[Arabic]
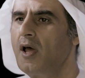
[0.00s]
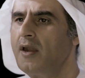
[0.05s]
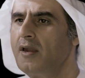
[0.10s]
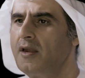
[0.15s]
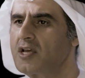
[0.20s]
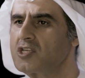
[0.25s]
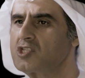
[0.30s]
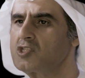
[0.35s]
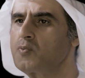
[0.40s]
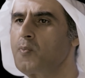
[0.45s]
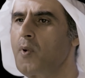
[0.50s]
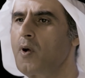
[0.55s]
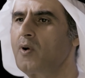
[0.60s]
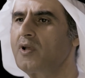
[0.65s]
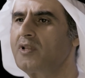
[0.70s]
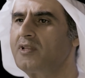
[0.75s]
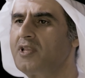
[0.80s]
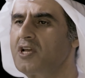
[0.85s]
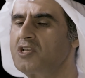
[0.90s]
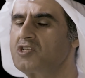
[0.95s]
النصب
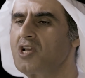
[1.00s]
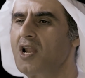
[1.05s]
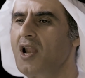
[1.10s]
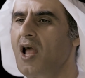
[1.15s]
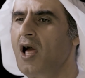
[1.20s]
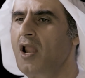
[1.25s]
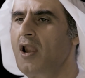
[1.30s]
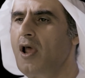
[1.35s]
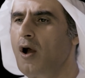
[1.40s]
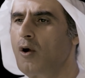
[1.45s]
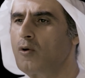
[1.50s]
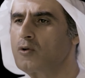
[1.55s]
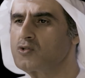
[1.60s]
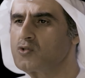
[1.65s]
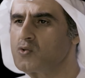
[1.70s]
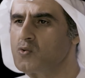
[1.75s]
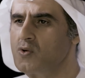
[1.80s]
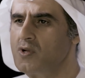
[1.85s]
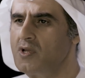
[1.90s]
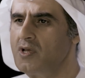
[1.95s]
والدجل على
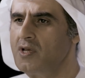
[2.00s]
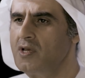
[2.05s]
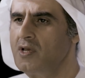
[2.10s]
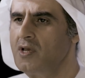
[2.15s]
أصوله